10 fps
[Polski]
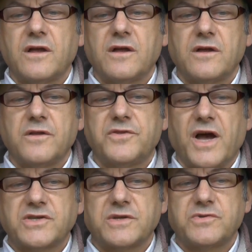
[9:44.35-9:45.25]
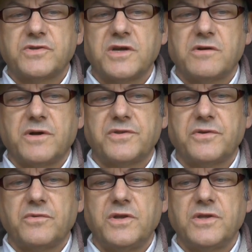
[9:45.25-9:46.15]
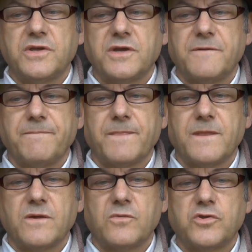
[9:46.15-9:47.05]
E, także przyjęła tę linię mm,